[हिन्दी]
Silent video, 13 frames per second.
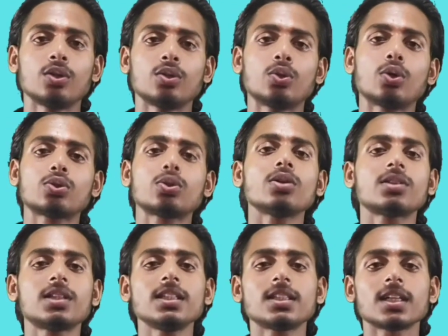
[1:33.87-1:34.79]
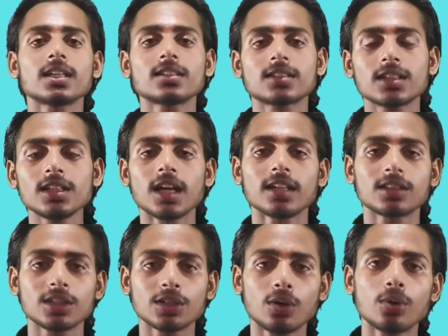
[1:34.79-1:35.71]
दोस्तों तीस अगस्त की
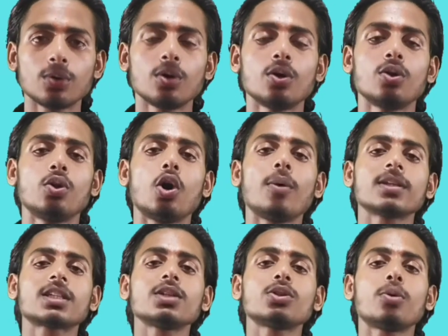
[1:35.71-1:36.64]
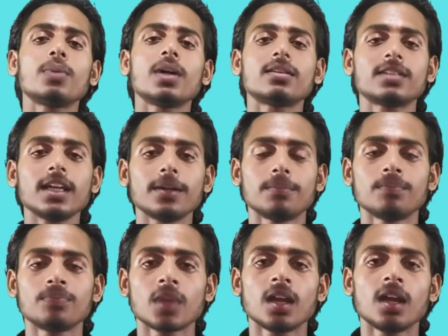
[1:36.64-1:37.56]
रात्रि को नौ बज के दो मिनट से
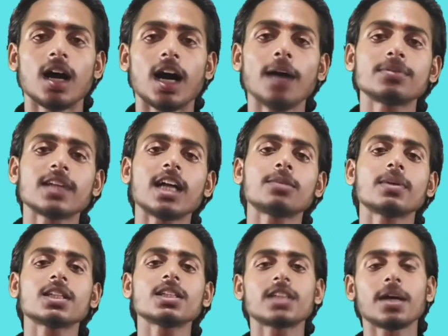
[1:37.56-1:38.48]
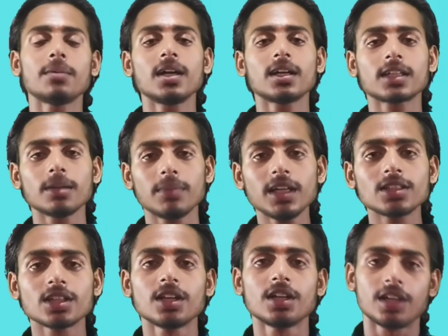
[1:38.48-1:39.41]
आप सात बज के छः मिनट के बीच
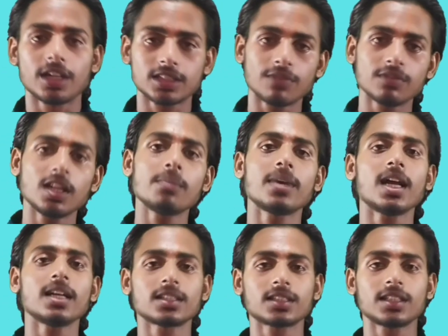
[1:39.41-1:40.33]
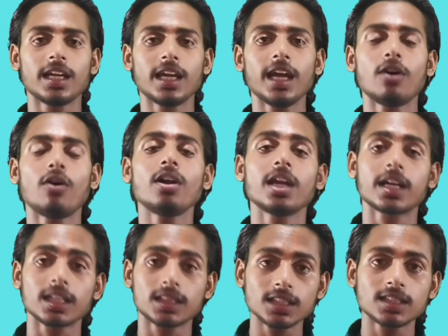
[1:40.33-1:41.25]
रक्षाबंधन मना सकते हैं और
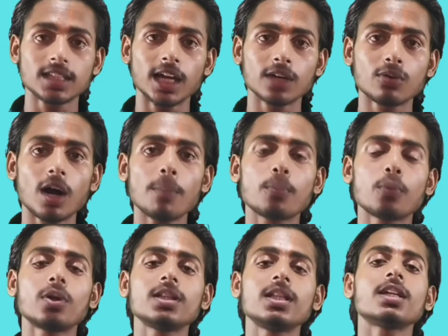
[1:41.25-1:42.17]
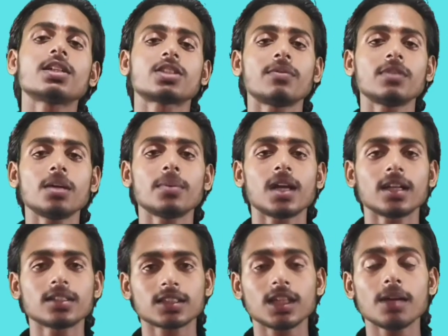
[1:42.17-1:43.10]
इकतीस तारीख को आप पूरे दिन रक्षाबंधन मना
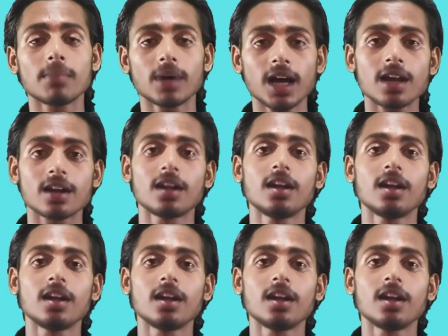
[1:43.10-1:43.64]
सकते हैं मगर